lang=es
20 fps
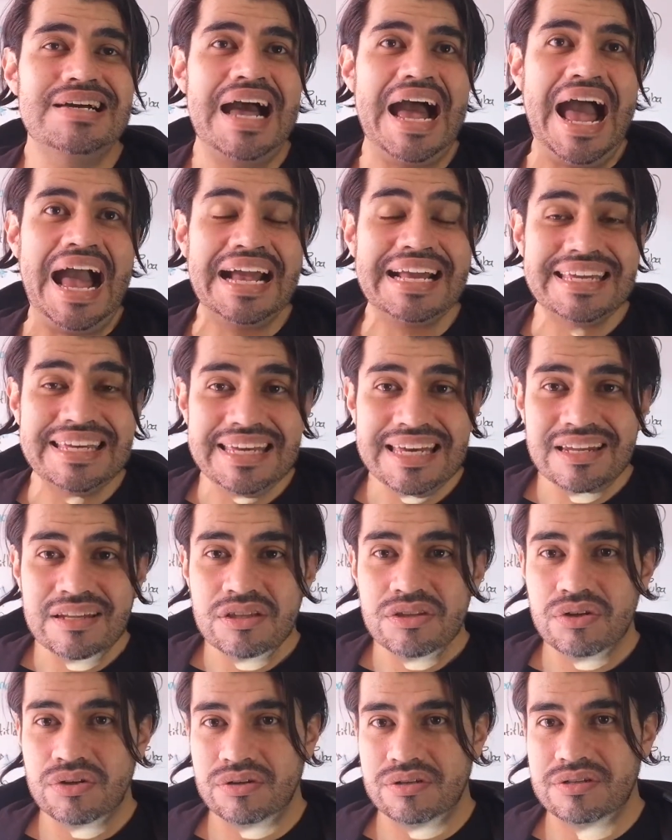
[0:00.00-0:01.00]
Aquí
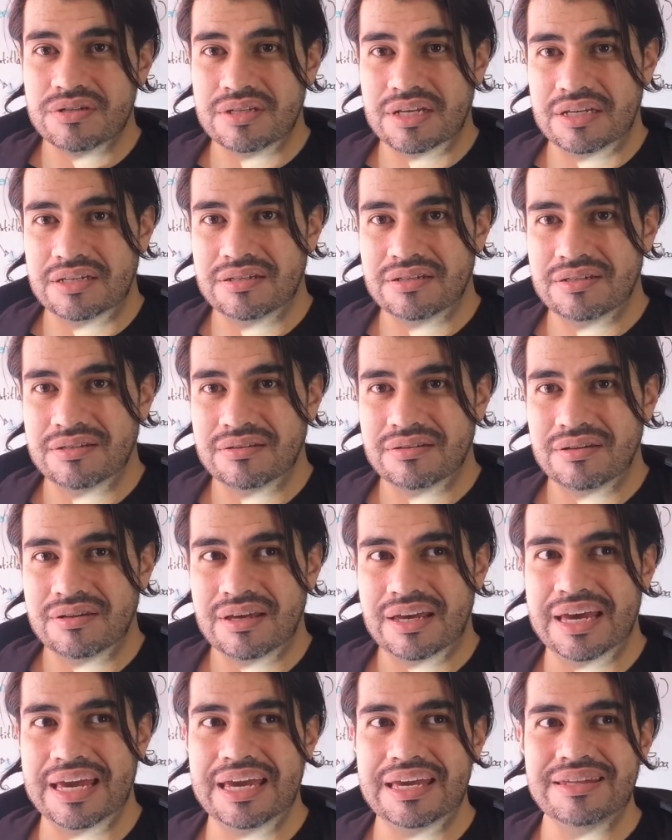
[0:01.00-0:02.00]
entonces
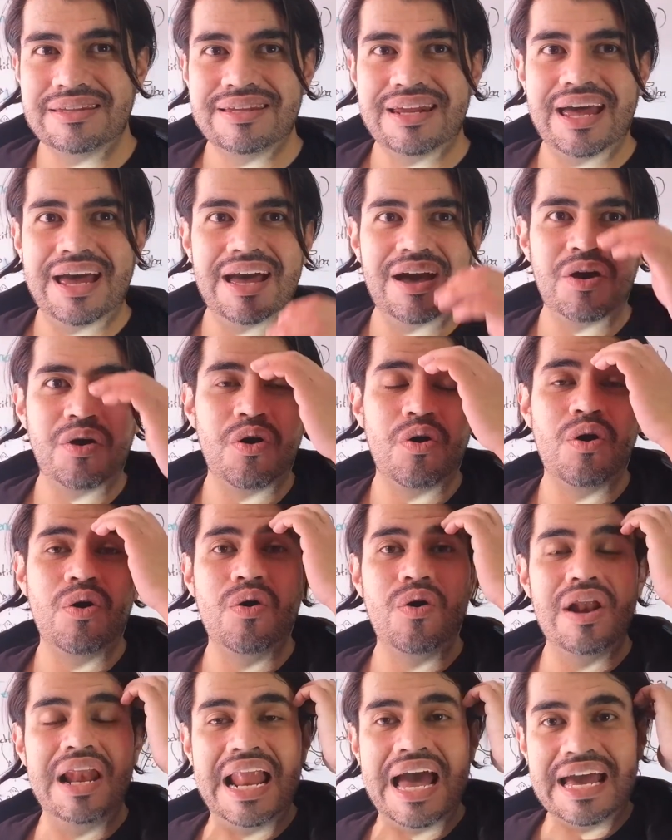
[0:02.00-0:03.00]
entra
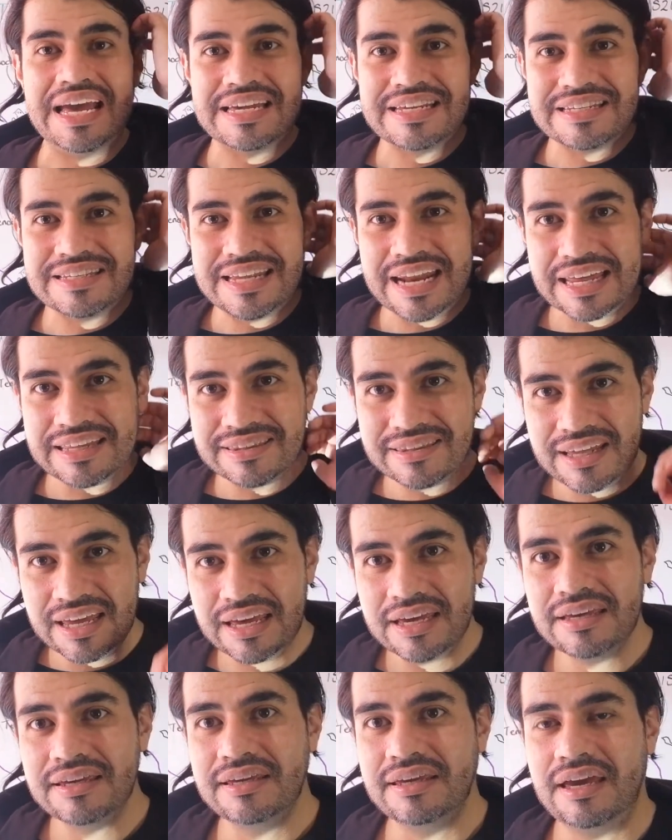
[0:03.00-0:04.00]
la
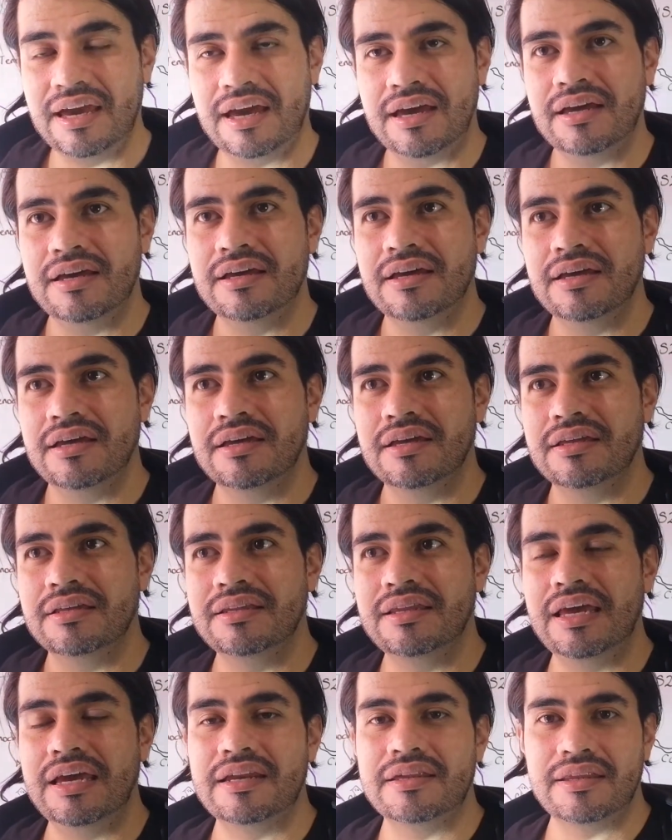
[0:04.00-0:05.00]
estrategia
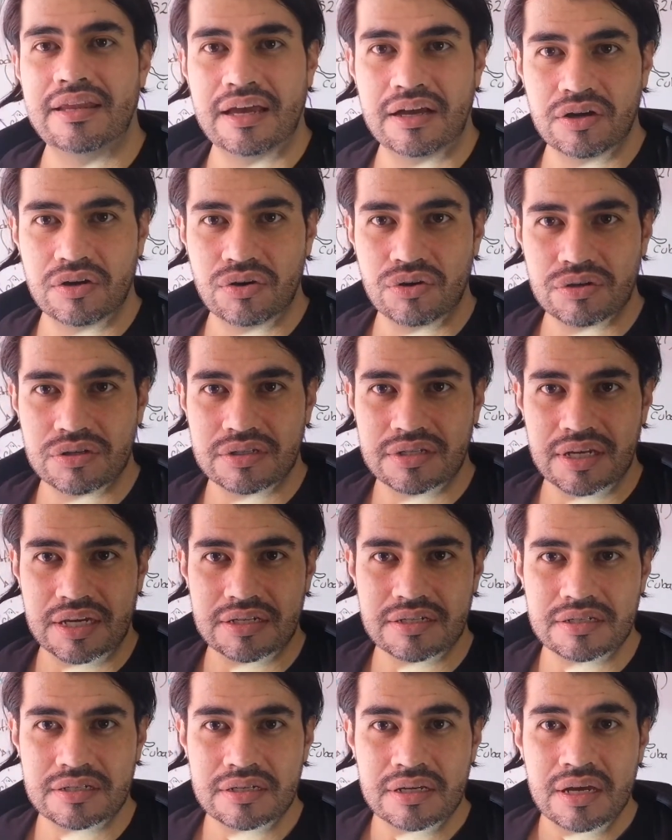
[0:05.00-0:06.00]
de Hernán
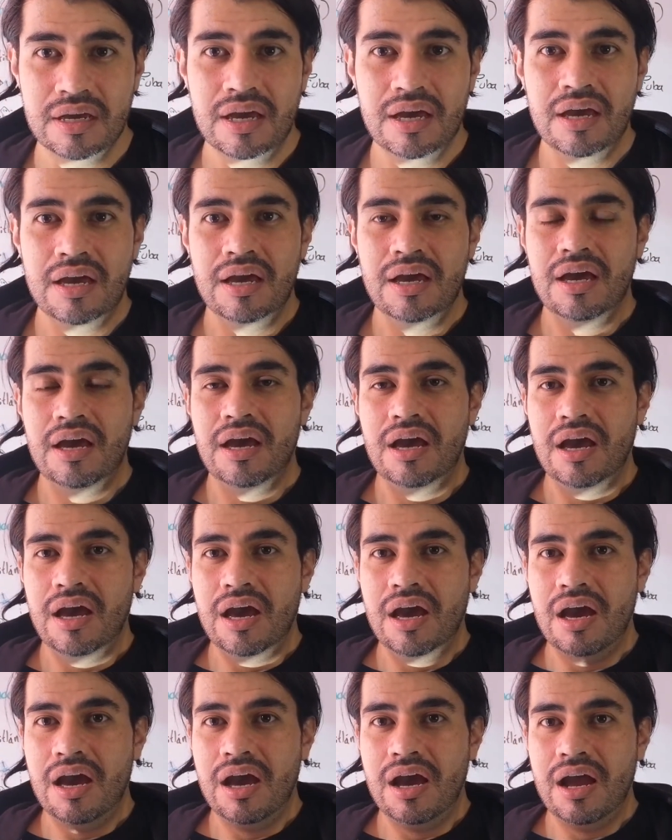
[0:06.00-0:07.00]
Cortés.
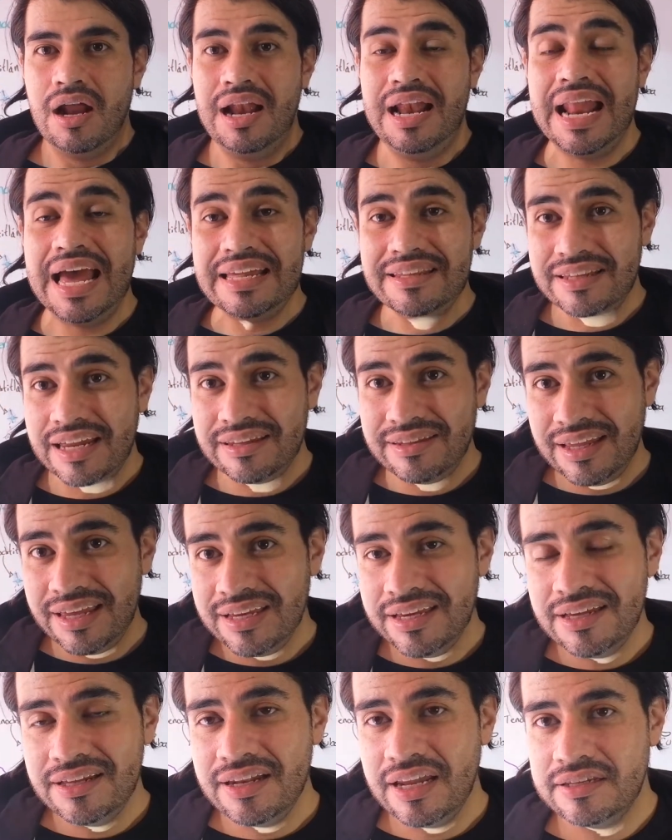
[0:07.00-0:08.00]
La
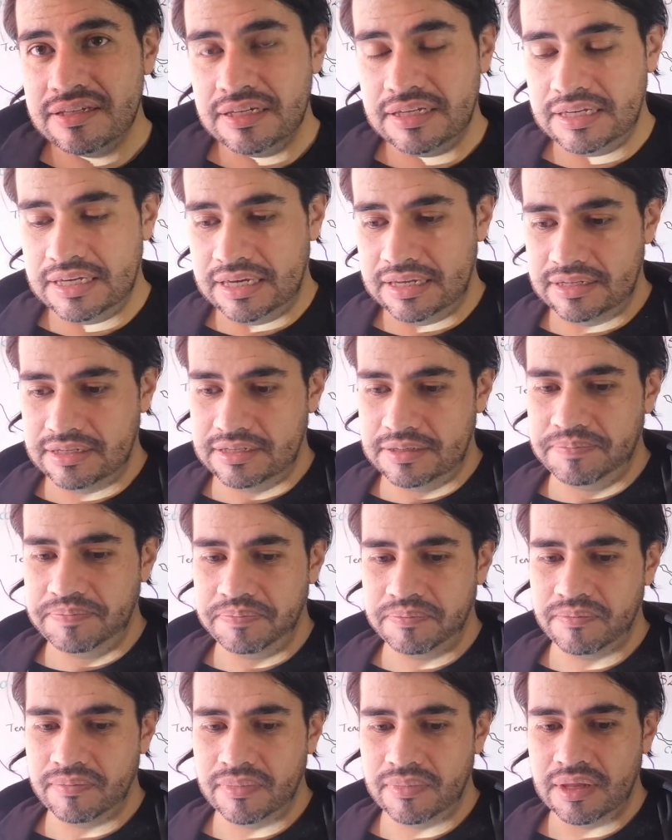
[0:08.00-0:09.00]
estrategia es la siguiente.
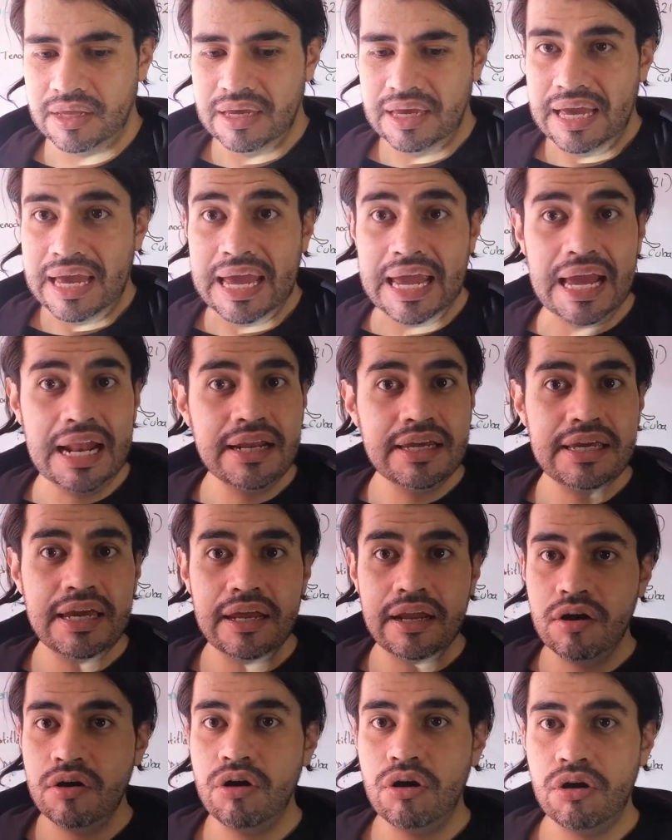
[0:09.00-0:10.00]
Él
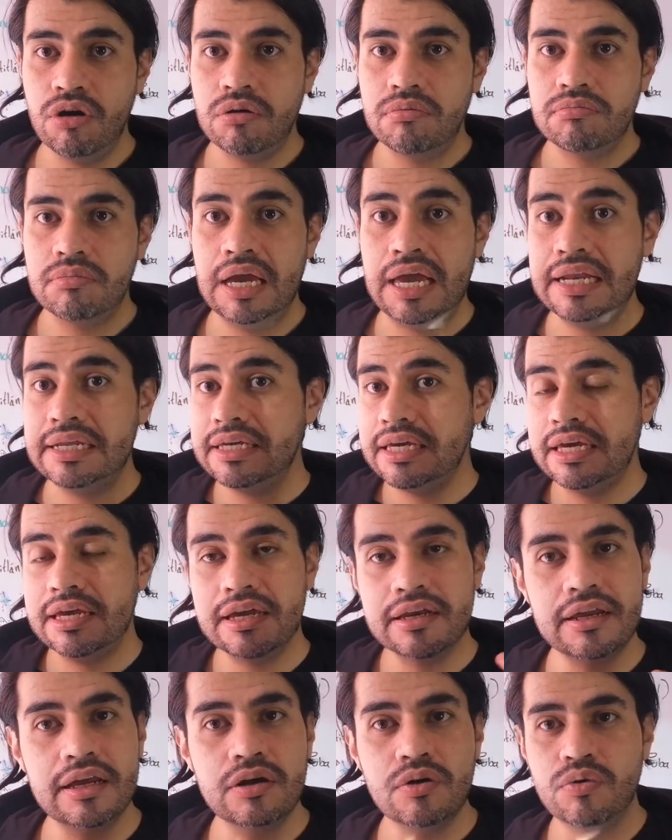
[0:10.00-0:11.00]
quiere oro, él
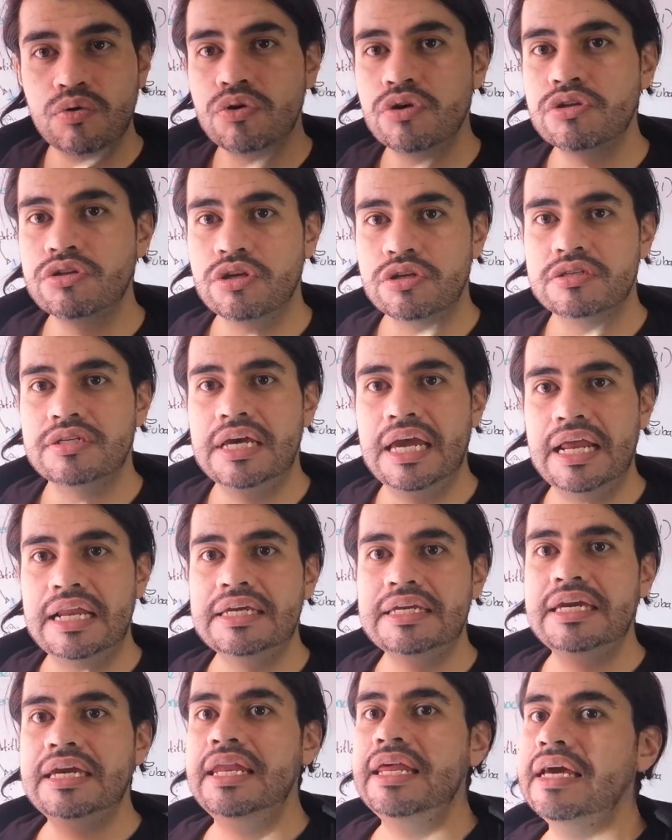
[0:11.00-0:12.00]
quiere recursos,
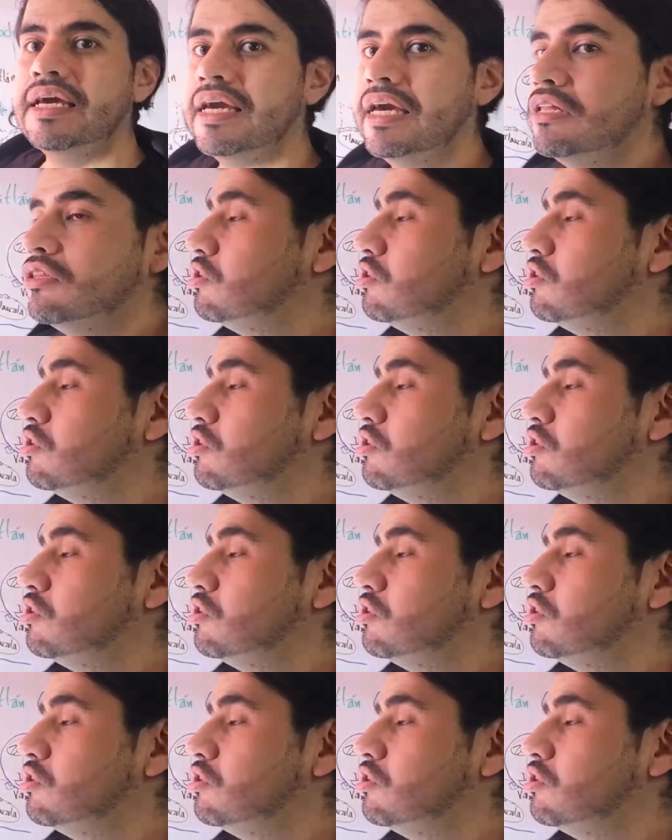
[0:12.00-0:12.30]
él quiere que